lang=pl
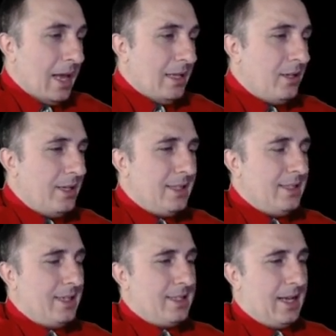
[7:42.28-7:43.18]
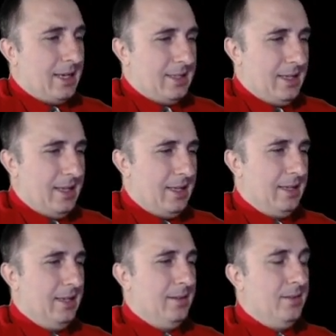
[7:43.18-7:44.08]
No i teraz tak.
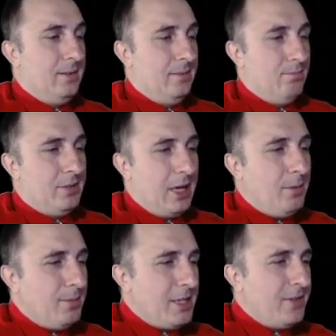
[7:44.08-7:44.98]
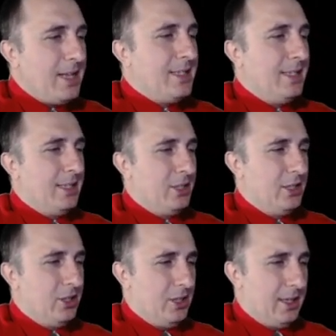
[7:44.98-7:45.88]
Y, Chciałbym mieć więcej tych
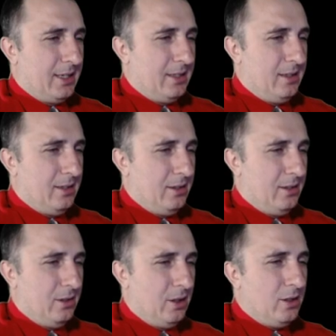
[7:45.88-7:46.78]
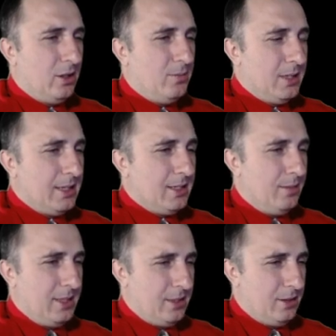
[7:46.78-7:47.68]
śnieżynek. No to mogę
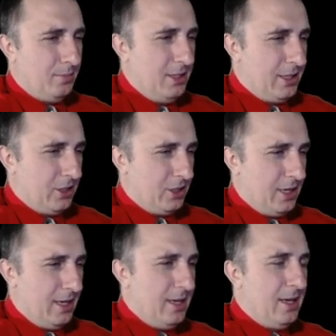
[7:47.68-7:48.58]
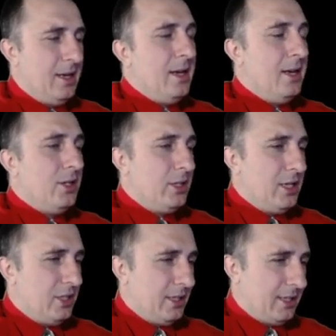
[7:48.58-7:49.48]
sobie zrobić jeszcze
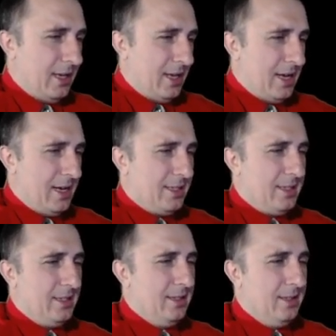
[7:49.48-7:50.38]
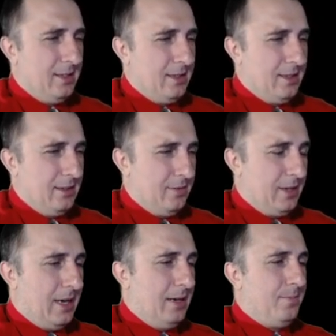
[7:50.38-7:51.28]
śnieżynkę
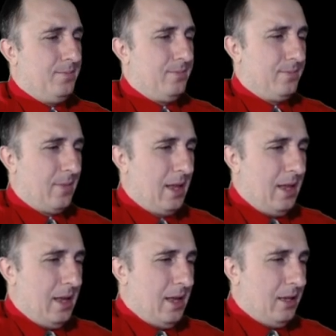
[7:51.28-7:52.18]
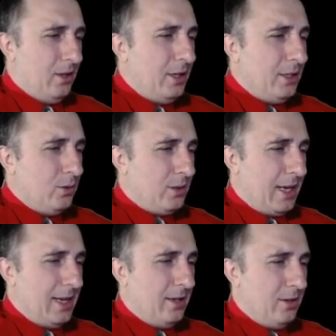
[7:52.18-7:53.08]
S2. No i
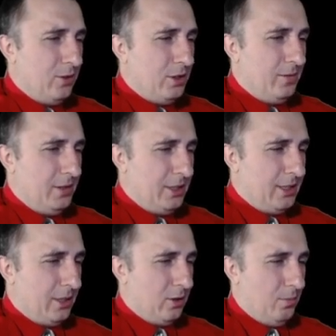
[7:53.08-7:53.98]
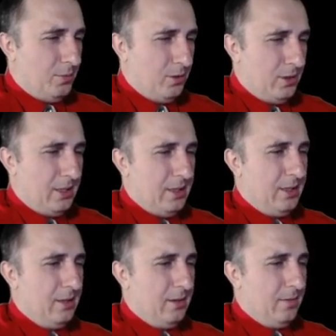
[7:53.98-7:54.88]
tutaj oczywiście kopiuj,
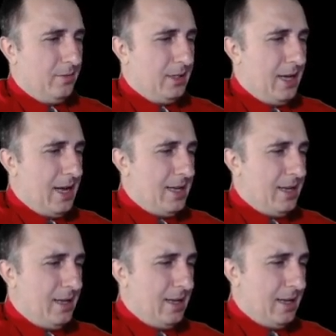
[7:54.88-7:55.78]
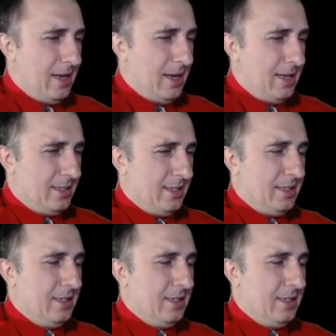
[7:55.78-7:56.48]
wklej S,